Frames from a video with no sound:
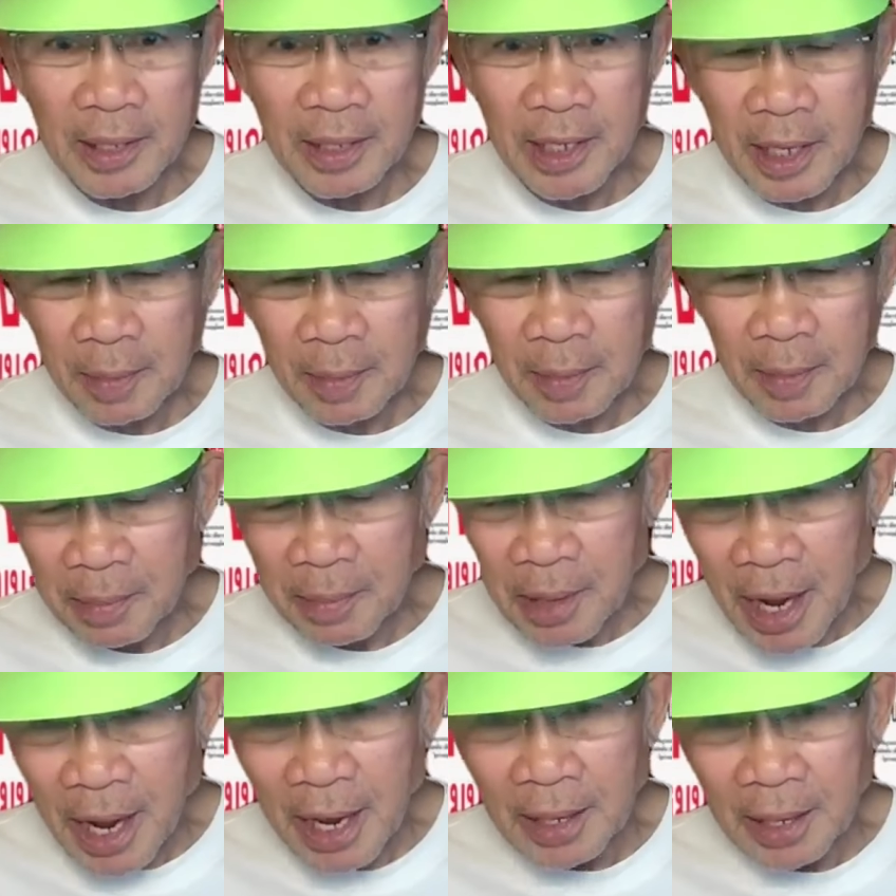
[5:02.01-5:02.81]
จะได้ไป
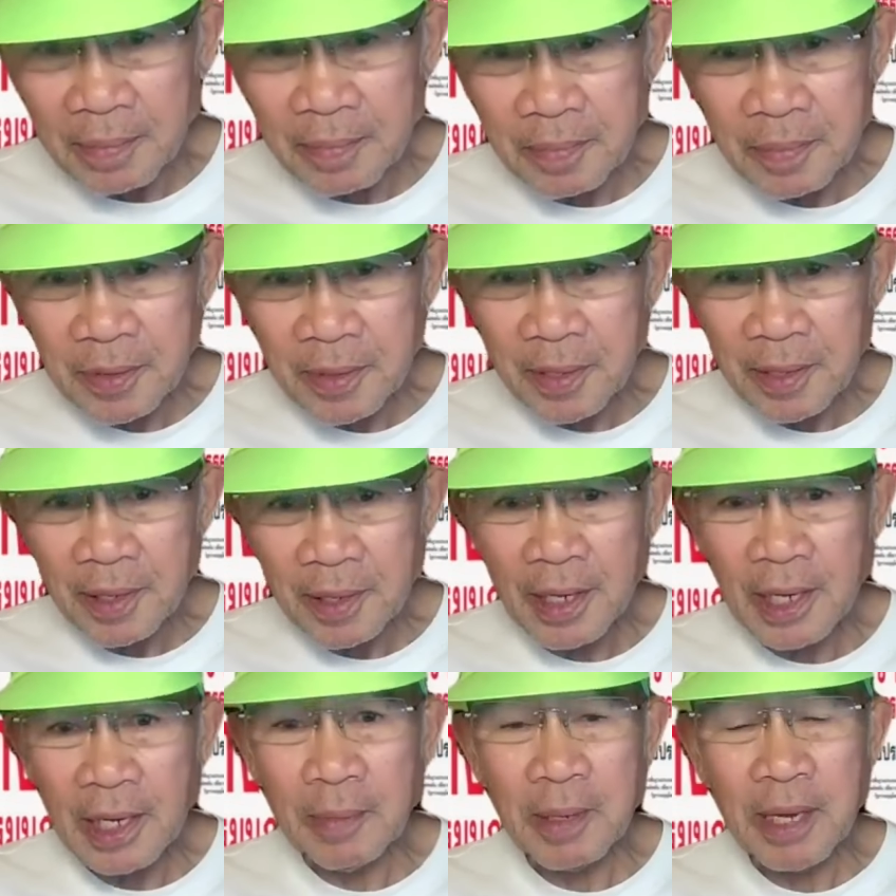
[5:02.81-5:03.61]
ทำงาน
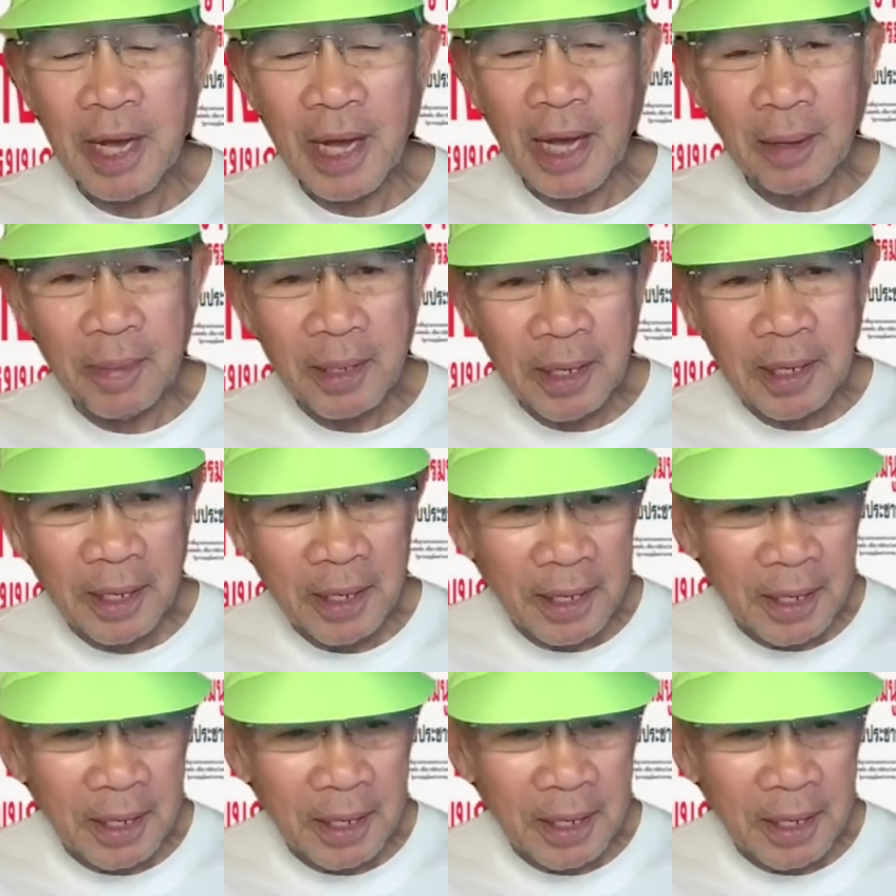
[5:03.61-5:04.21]
ก็เลยไปหาพี่